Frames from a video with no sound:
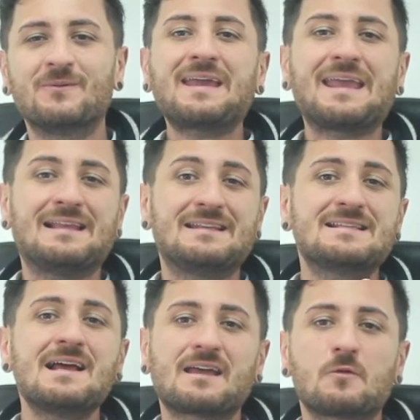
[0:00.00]
Per
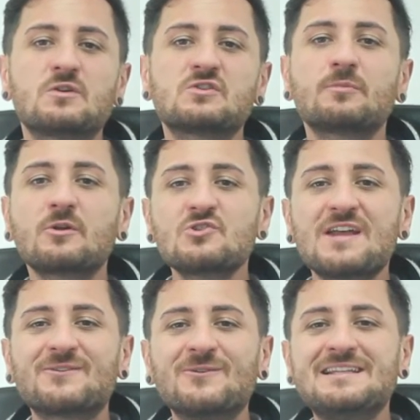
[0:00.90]
realizzare questo progetto